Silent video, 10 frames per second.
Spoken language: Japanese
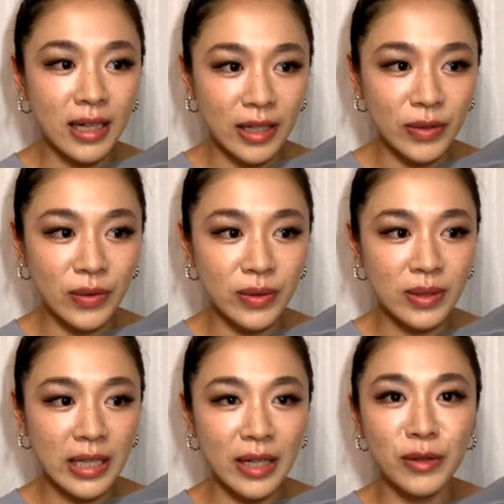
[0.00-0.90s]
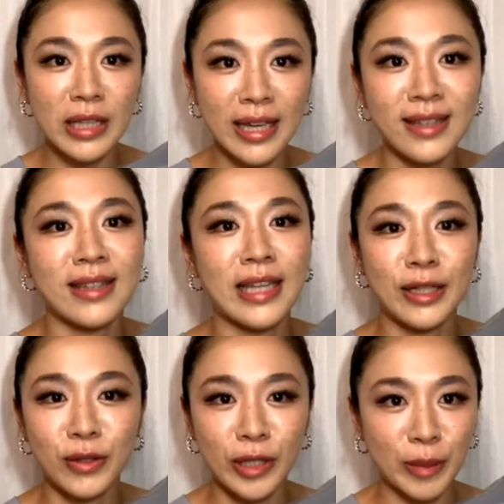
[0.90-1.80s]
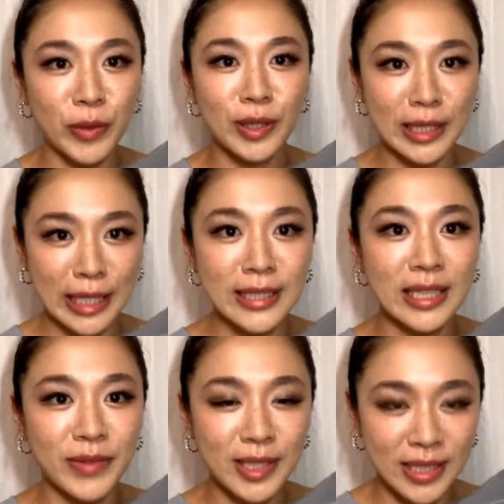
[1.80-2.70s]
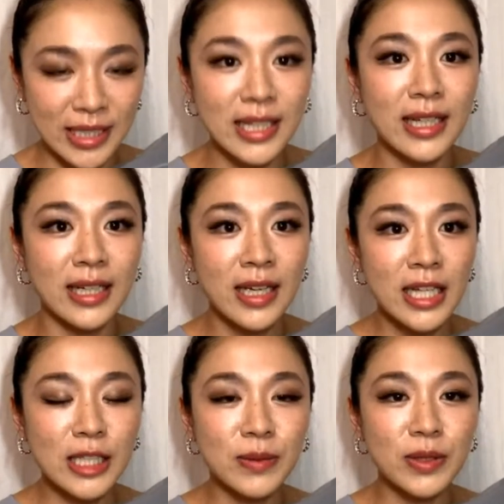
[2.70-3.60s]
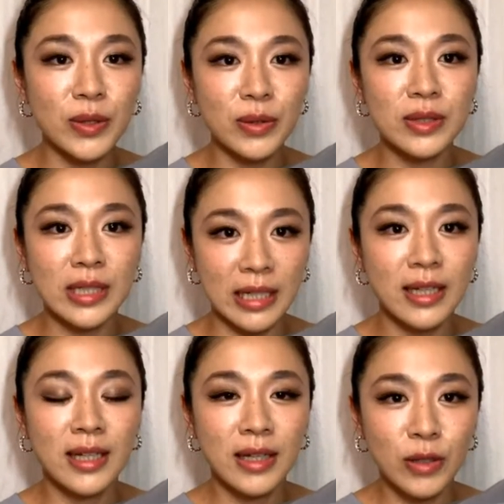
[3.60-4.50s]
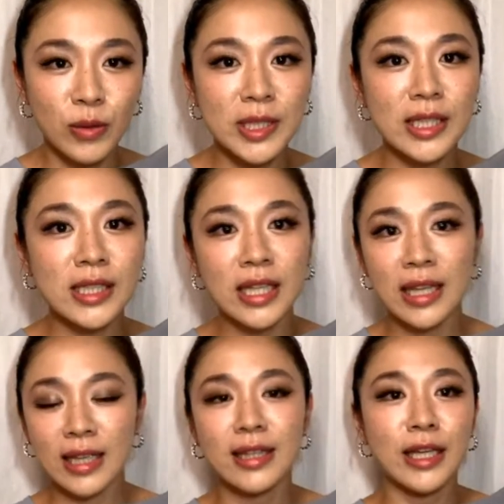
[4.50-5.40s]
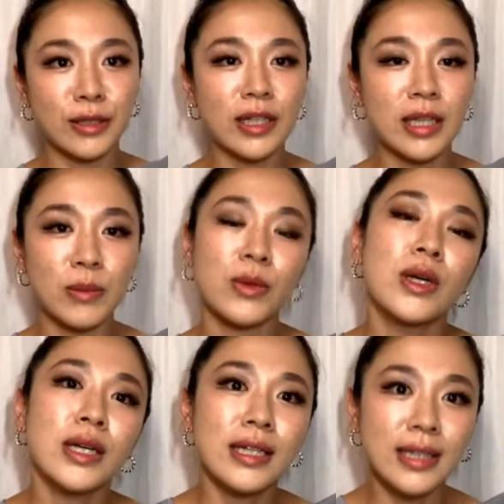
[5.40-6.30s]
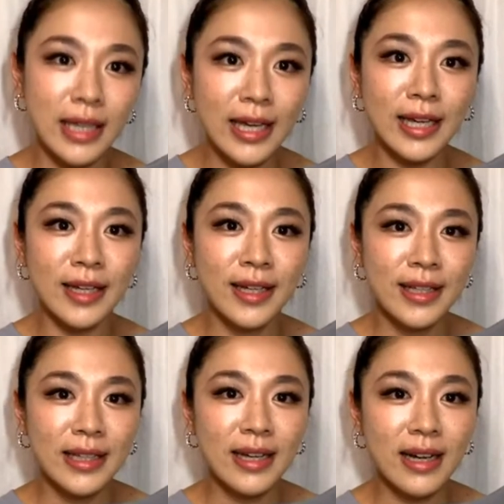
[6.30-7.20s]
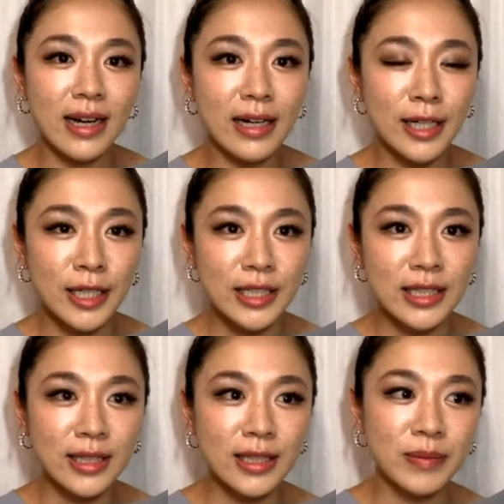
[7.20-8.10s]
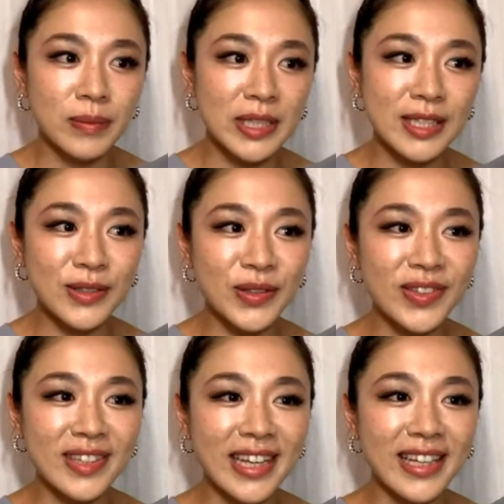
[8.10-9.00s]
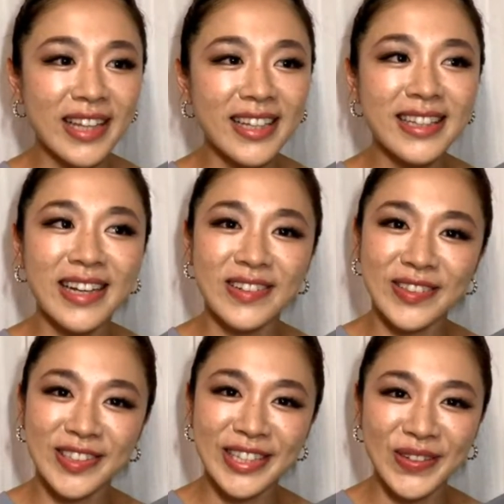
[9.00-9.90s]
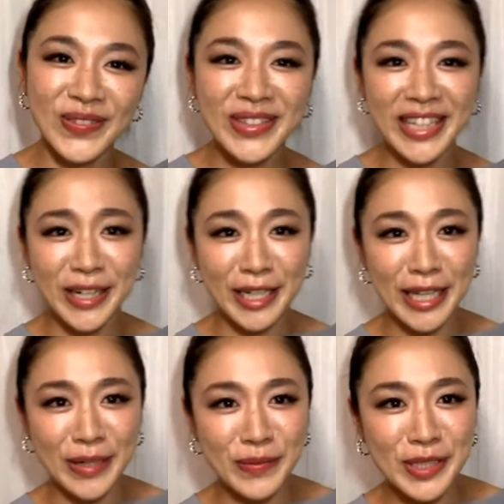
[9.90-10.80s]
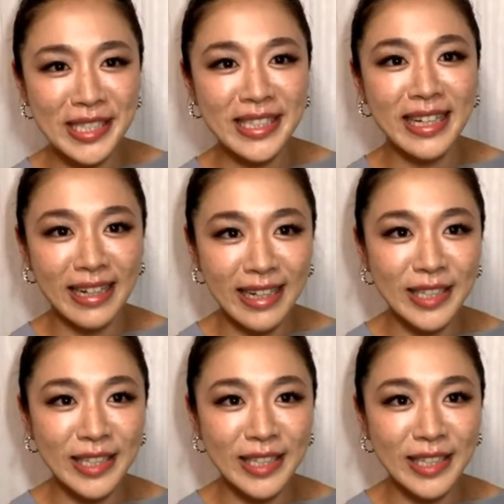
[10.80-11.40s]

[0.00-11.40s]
あの英語でっていう方もいらっしゃいますし自分の特技を見せつけてっていう方もいてなんかミスコンってなんだろうって思ってる方がもしいたら